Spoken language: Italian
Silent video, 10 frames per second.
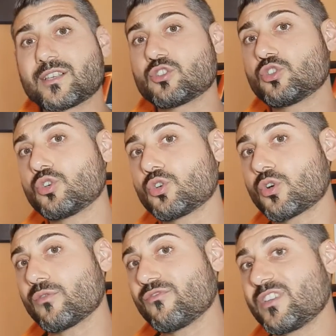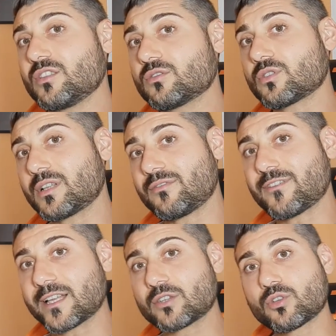sono convinto del
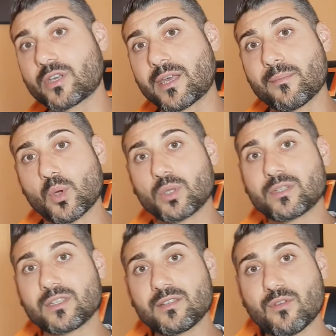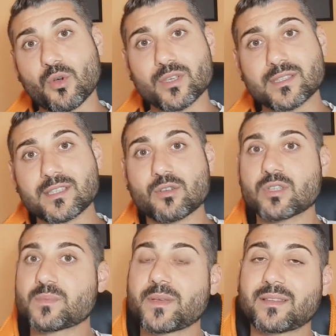fatto che molti di voi stiano
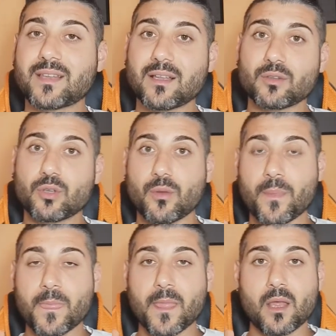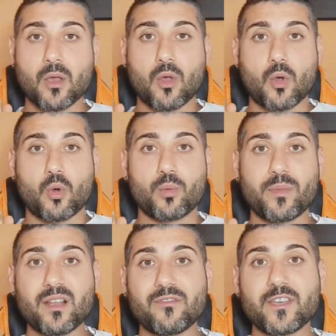aspettando un
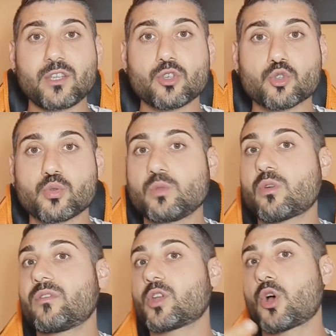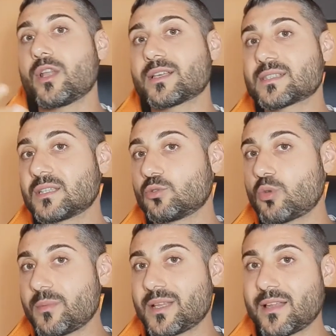bel video sui nuovi Rolex
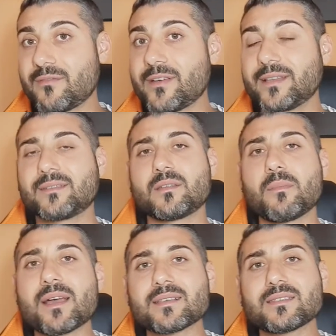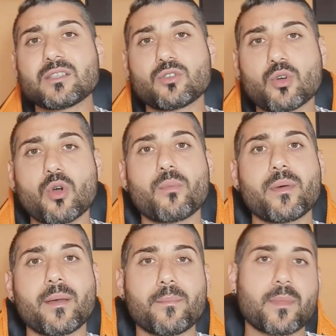2020, ma
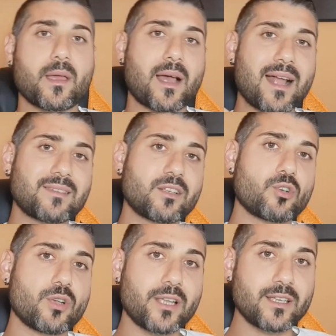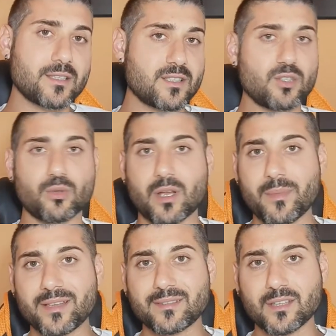siccome Altri colleghi
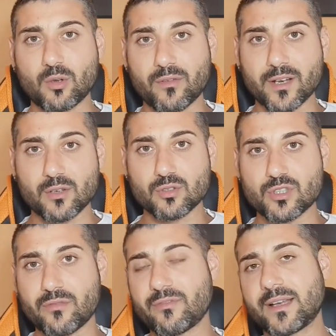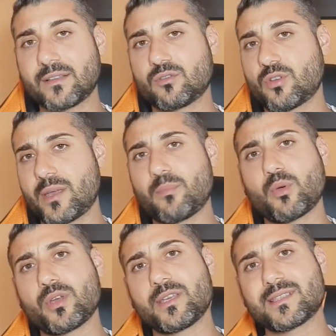sicuramente lo avranno già fatto e
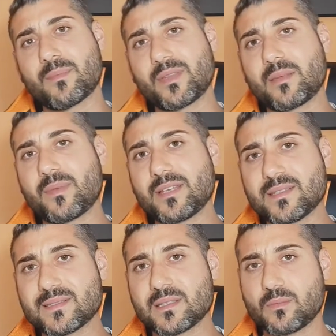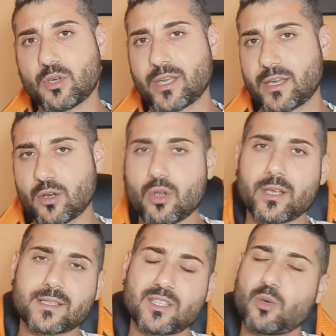poi sapete benissimo che
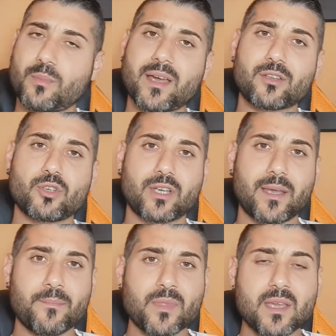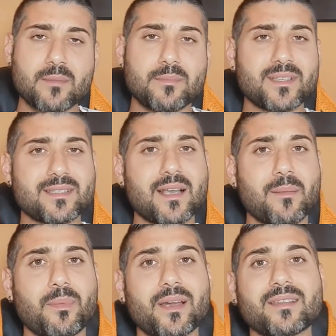Rolex è un marchio che mi sta
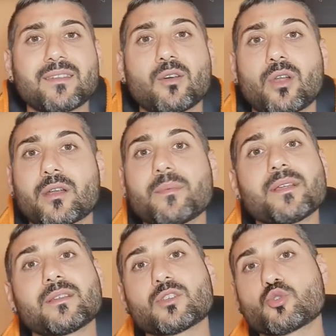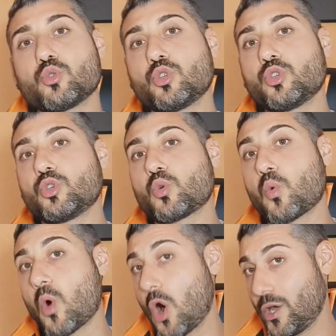particolarmente sul
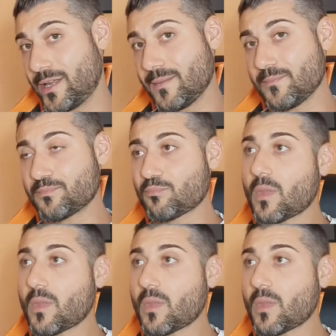cuore.